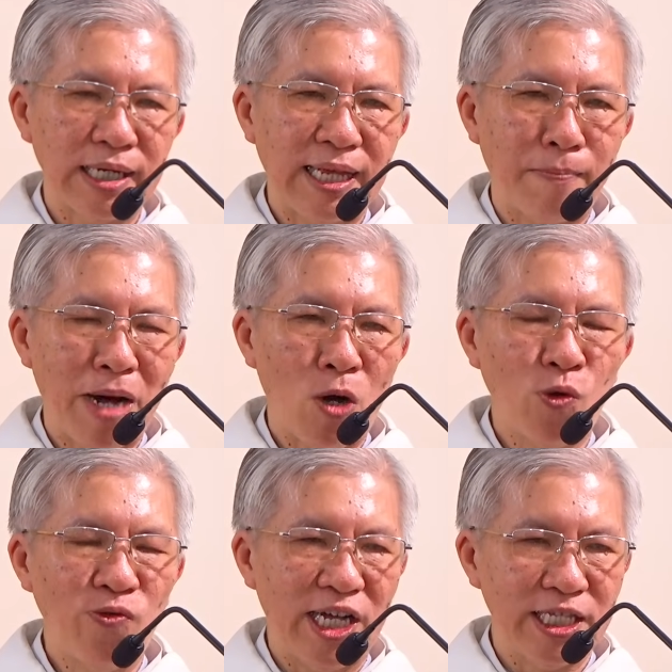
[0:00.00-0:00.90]
là
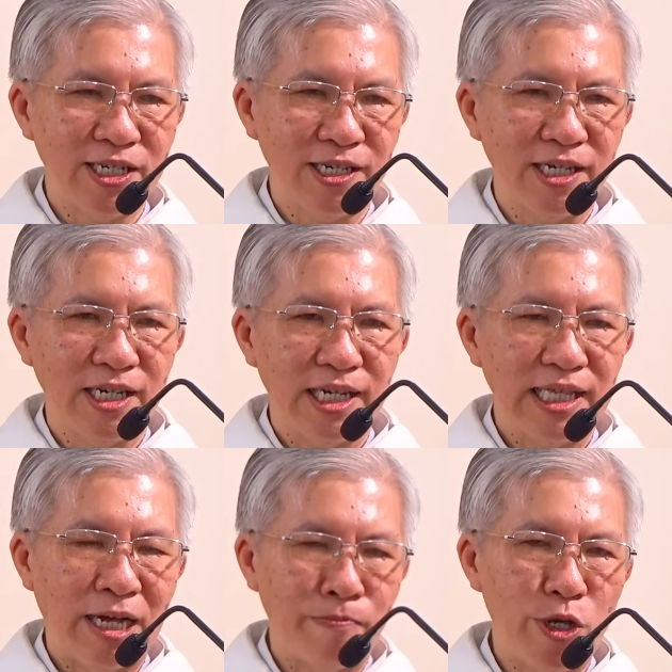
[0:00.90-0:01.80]
máu và nước
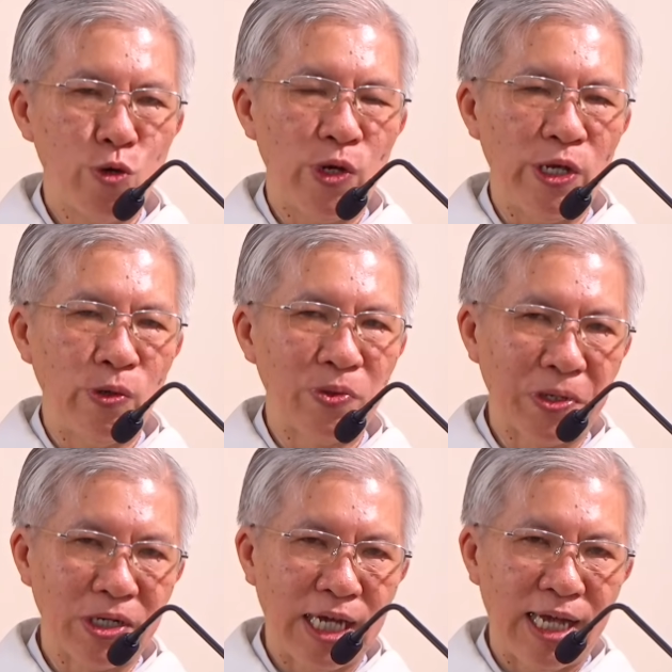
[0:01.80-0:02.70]
là biểu hiệu
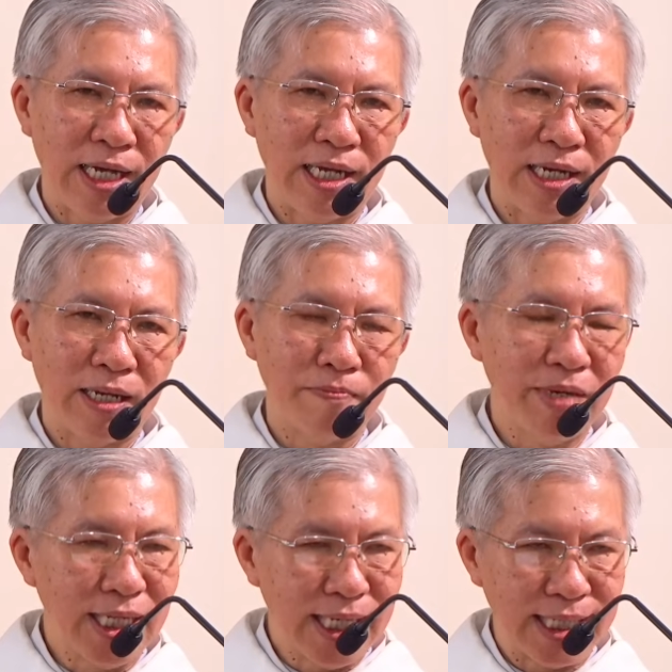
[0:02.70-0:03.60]
cho các à,
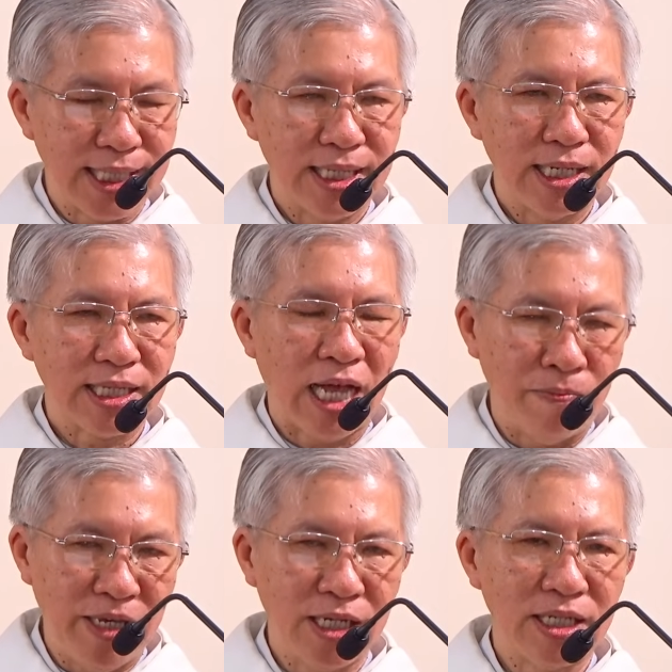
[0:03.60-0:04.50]
bí tích
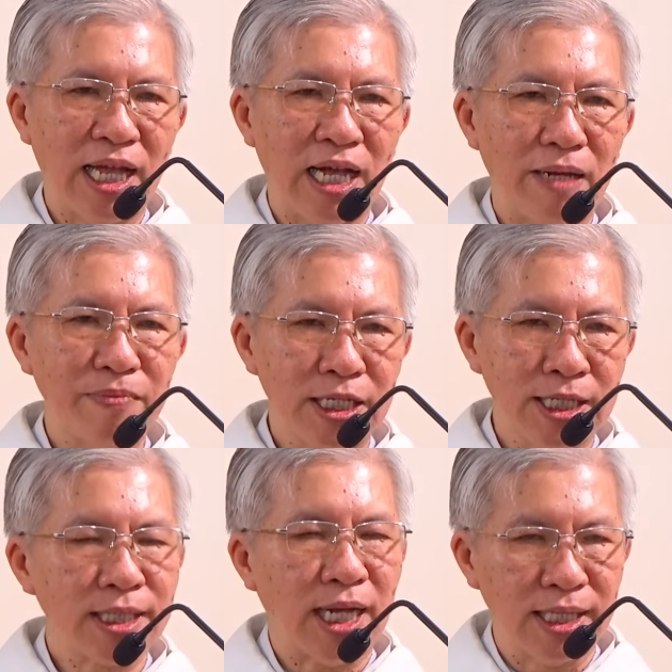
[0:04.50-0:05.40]
đặc biệt là bí
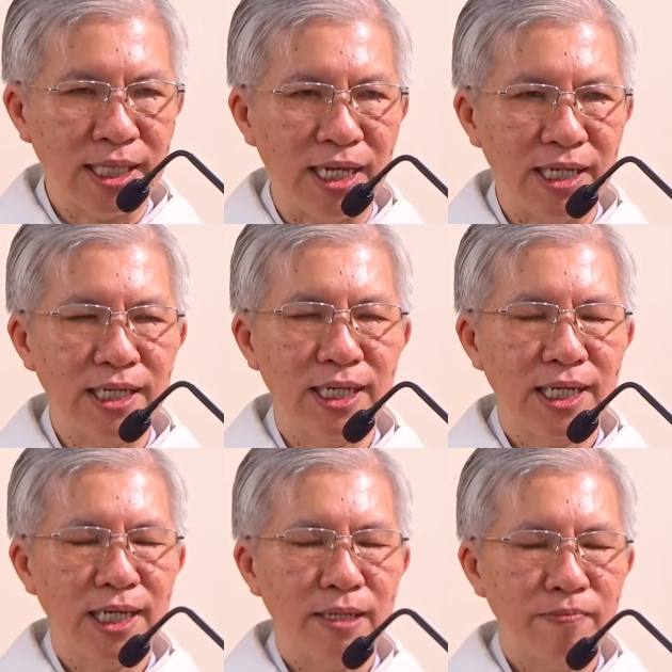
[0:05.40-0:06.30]
tích thánh tẩy
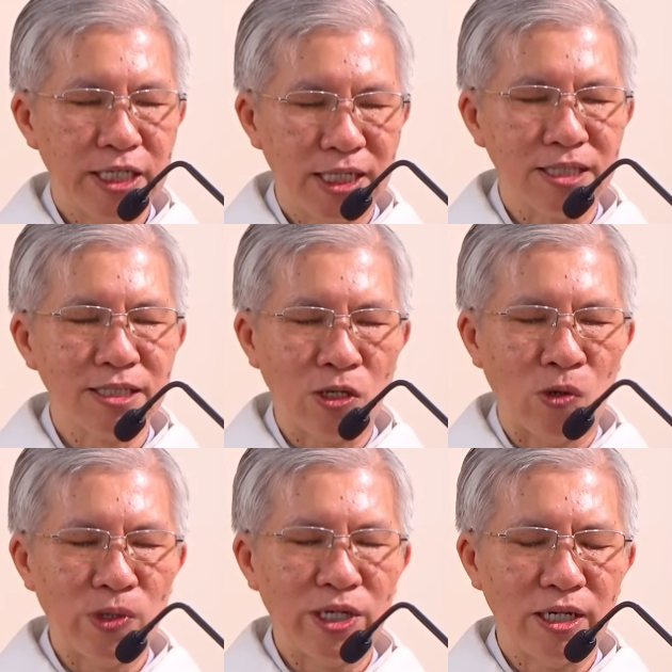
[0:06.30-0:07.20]
bí tích rửa
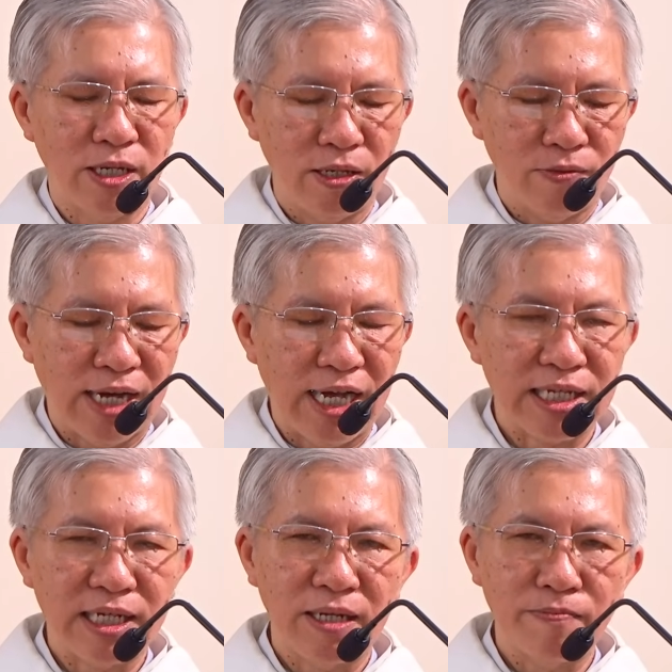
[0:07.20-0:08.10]
tội đó
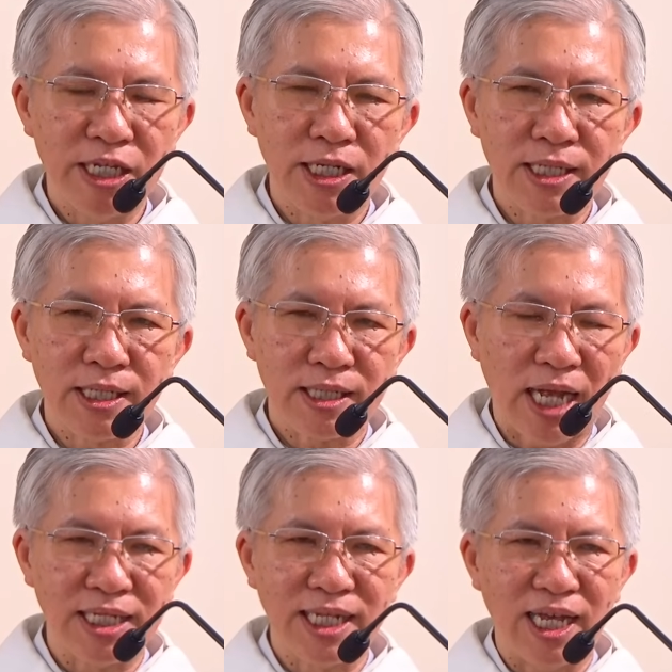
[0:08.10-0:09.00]
và bí tích
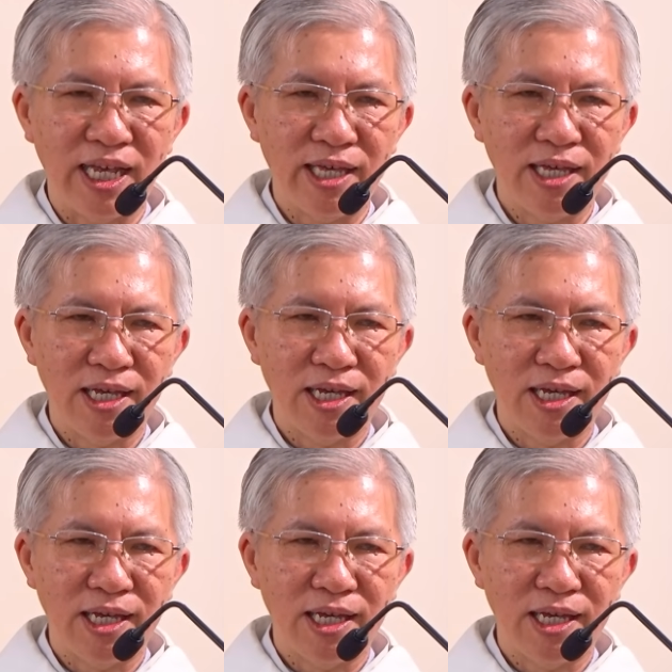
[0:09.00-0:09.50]
thánh thể